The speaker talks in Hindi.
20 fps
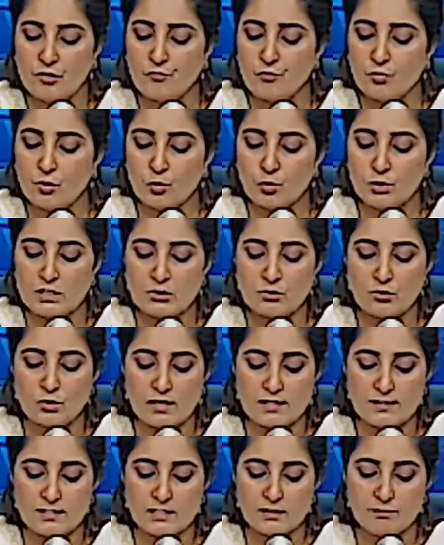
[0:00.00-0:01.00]
वो
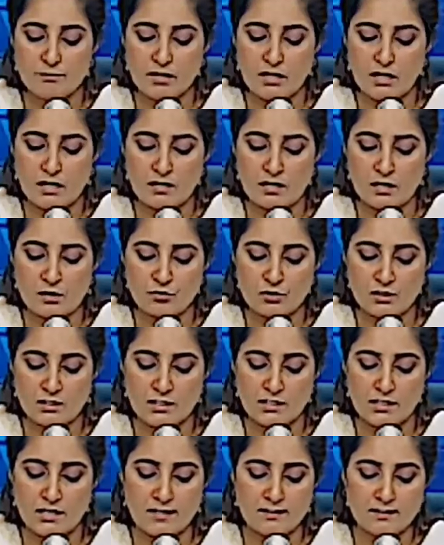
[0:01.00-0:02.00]
1980 में अनाउंसर
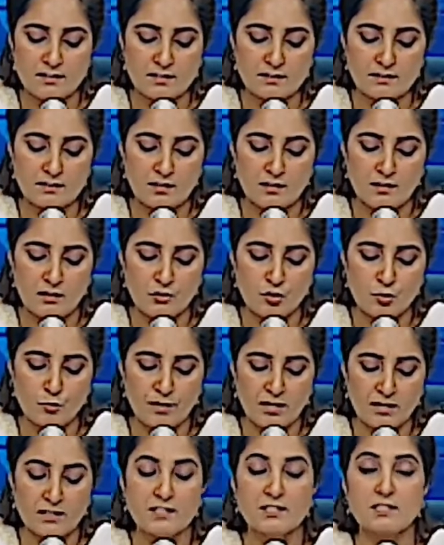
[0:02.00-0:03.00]
की हैसियत से रेडियो
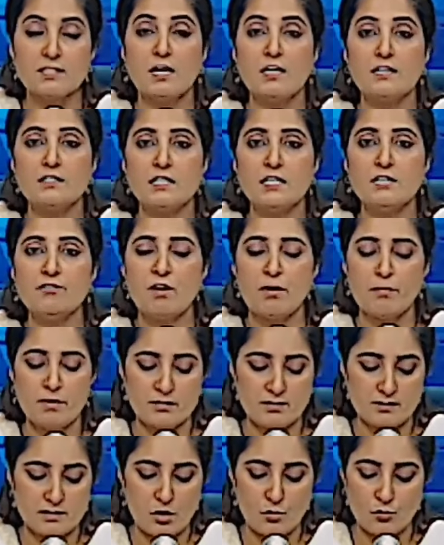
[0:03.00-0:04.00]
पाकिस्तान से
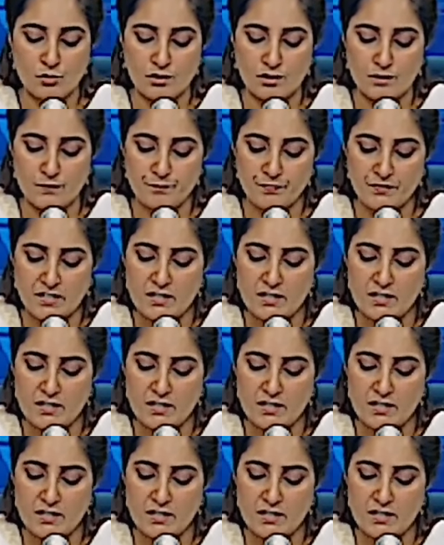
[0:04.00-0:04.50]
वाबस्ता हुई